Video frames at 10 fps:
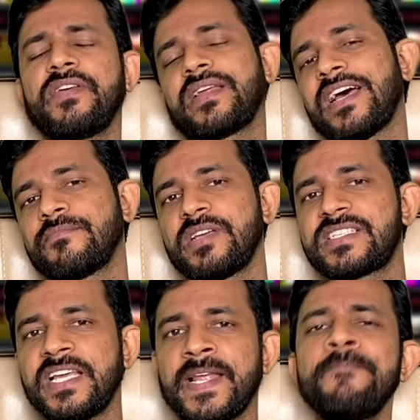विक्रांत
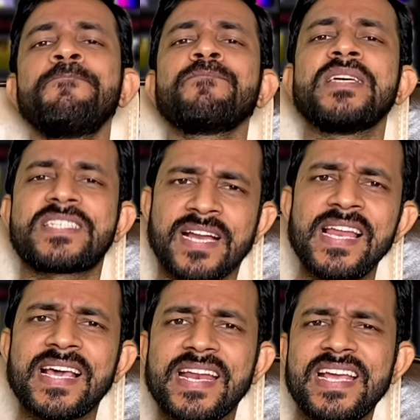मेसी ने
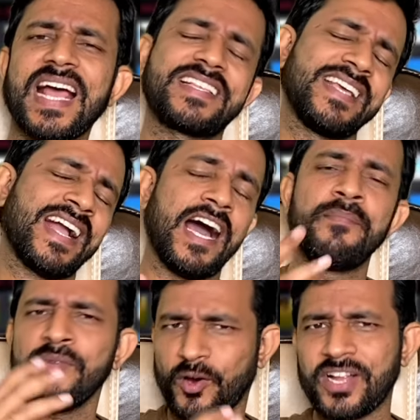स्ट्रगल करके अच्छा
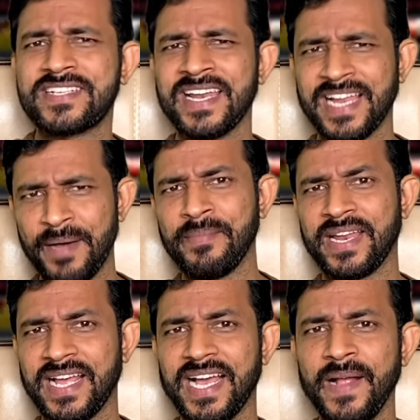काम और अच्छा नाम
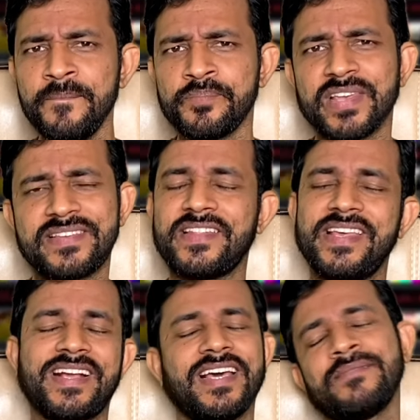बनाया है ये
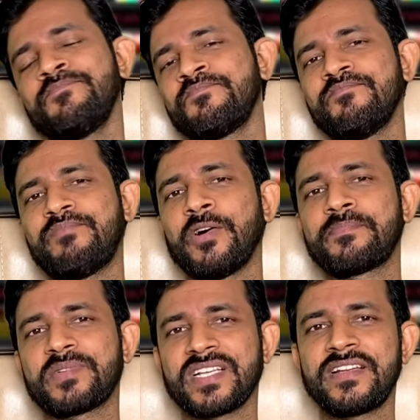देखकर
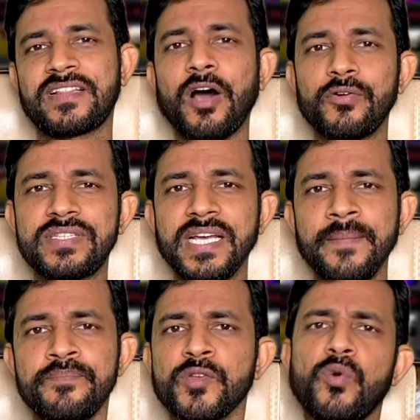बहुत प्रसन्नता होती है
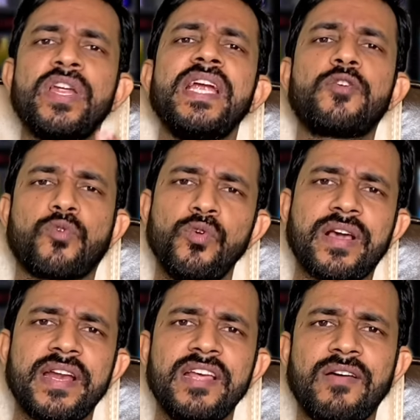उन्हें ट्रोल
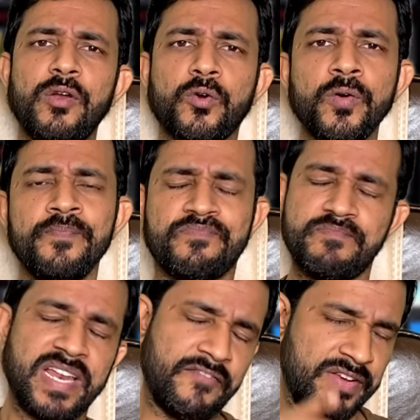करने वालों को
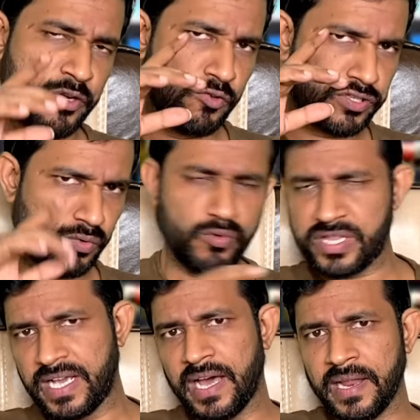मेरा वीडियो ज़रूर
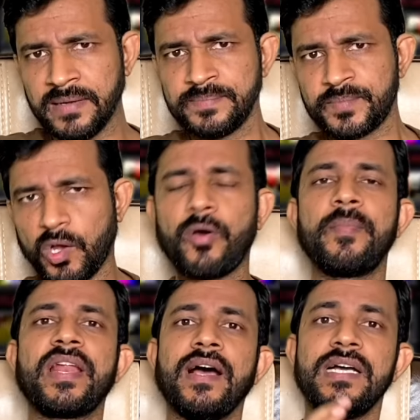दिखाना और
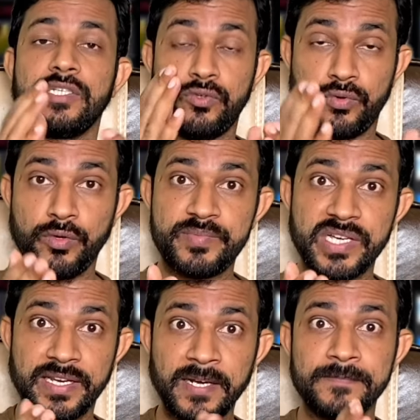मेरा यूट्यूब
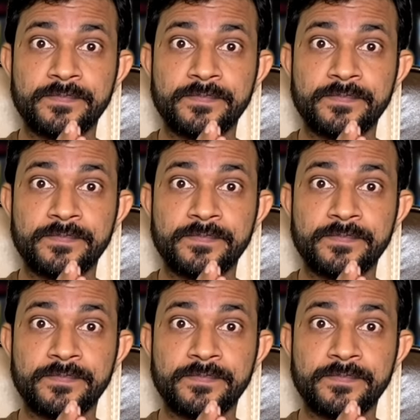चैनल